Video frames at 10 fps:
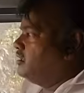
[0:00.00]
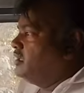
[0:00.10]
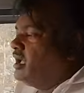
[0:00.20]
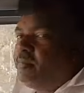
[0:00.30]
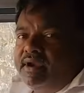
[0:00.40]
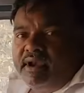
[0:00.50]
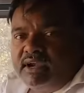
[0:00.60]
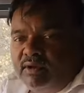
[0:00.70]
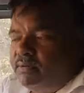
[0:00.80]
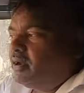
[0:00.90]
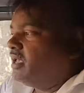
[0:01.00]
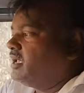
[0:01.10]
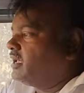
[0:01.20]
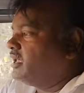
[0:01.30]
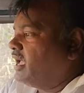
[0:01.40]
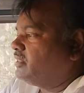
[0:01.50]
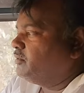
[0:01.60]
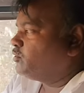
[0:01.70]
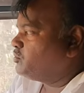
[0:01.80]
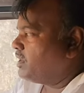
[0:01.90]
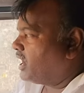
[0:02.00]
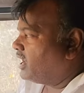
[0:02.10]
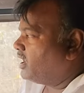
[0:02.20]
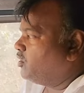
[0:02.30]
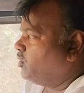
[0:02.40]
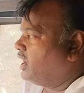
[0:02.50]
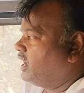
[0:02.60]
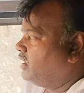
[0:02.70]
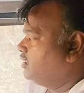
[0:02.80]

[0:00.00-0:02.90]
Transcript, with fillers: यहाँ पर नेटवर्क भी नहीं है कि आदमी कुछ मंगाना हुआ